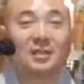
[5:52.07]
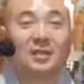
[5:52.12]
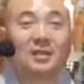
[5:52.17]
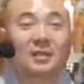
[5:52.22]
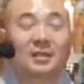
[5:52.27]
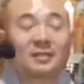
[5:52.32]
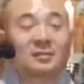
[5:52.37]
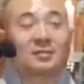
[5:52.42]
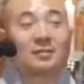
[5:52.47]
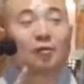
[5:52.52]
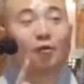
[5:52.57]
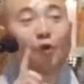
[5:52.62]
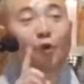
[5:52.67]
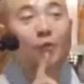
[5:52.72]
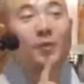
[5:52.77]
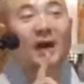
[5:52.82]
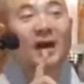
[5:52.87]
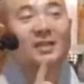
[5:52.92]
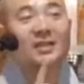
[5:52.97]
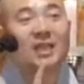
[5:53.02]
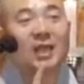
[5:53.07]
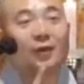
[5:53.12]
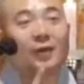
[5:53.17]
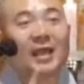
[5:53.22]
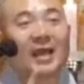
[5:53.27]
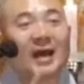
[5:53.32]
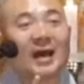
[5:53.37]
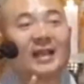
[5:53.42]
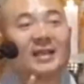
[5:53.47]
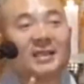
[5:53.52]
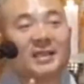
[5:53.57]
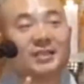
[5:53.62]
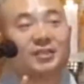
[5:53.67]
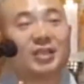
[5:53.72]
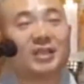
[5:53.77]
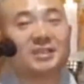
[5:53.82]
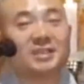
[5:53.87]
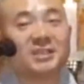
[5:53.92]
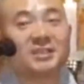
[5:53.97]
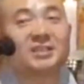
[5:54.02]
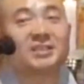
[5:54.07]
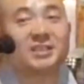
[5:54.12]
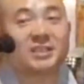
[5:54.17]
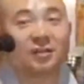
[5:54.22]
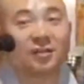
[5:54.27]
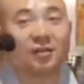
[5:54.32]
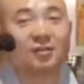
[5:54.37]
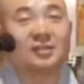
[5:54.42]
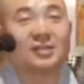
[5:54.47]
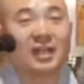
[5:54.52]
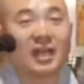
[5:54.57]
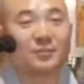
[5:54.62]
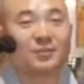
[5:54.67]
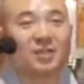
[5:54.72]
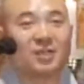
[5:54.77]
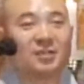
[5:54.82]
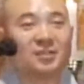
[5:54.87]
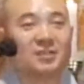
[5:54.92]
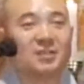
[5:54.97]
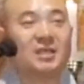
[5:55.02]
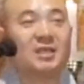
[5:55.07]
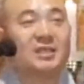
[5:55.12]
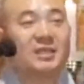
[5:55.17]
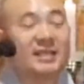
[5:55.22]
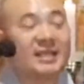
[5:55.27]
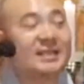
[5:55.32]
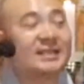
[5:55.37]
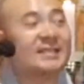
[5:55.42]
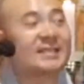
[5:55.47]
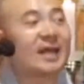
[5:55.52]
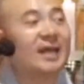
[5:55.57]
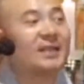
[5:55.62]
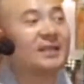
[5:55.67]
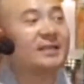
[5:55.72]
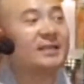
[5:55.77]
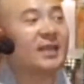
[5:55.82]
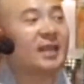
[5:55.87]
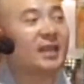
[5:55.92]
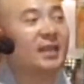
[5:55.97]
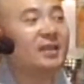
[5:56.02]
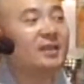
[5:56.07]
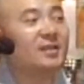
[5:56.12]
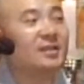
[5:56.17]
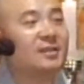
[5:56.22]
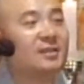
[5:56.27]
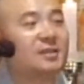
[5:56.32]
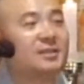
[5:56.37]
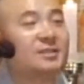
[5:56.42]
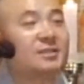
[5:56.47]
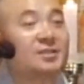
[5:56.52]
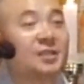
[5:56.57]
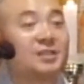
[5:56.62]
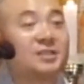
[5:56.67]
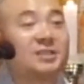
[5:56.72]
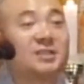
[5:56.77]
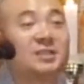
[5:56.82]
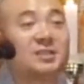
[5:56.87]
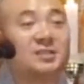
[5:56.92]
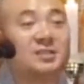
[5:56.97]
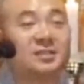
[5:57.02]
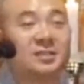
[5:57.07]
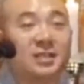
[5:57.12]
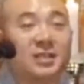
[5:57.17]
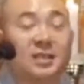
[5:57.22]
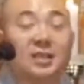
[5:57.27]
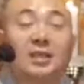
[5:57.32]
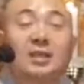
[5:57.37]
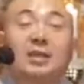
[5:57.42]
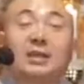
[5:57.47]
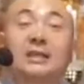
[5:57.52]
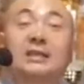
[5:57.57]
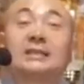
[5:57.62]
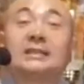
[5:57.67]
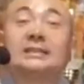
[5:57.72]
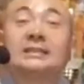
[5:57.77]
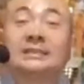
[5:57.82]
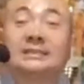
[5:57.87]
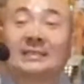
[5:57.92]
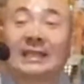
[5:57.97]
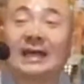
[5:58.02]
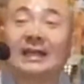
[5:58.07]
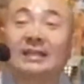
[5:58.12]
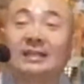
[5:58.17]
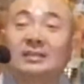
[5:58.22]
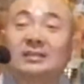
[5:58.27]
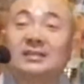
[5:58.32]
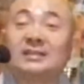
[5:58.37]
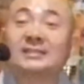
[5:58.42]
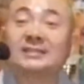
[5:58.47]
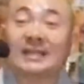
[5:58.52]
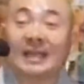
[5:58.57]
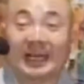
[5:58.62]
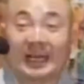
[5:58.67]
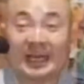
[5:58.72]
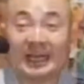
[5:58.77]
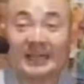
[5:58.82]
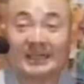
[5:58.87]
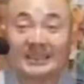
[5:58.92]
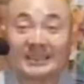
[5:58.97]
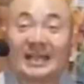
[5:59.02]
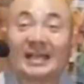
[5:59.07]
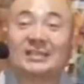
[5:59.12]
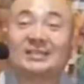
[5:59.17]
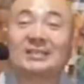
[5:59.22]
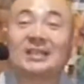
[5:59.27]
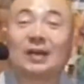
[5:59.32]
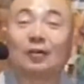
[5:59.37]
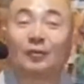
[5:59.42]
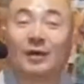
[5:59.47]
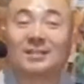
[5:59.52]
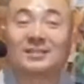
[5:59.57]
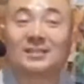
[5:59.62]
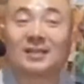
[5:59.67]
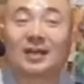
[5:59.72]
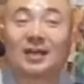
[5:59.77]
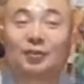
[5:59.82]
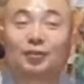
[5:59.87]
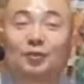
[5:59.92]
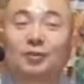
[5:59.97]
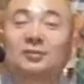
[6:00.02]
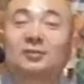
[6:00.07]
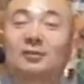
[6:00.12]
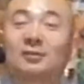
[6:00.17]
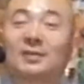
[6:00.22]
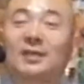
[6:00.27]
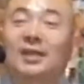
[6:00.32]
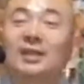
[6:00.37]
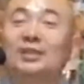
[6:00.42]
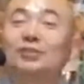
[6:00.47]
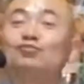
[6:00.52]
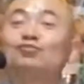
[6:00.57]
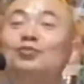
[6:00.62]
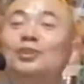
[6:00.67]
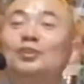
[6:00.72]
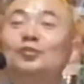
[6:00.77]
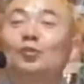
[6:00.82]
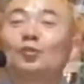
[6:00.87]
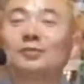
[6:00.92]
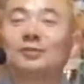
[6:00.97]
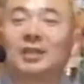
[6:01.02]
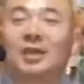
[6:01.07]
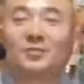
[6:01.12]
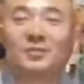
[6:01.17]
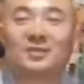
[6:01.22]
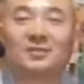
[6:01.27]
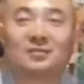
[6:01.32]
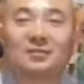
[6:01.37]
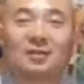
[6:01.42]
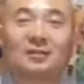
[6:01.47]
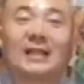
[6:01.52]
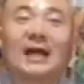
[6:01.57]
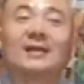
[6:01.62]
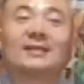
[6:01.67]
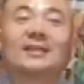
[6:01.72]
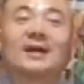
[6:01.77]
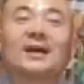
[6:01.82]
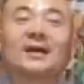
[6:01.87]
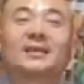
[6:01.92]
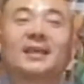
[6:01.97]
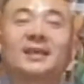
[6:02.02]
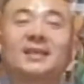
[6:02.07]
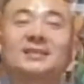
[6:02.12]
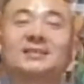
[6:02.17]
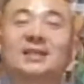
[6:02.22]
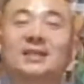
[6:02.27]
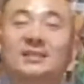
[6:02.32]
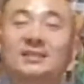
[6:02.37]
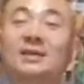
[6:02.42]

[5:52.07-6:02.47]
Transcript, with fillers: 그래서 오방 내외 안이 죄신 진언을 하면 이 자리에 있는 천신들이 그 자리를 잘 차지하고 앉아가지고 떡하니 주인 노릇하면서 당당하게 이 자리에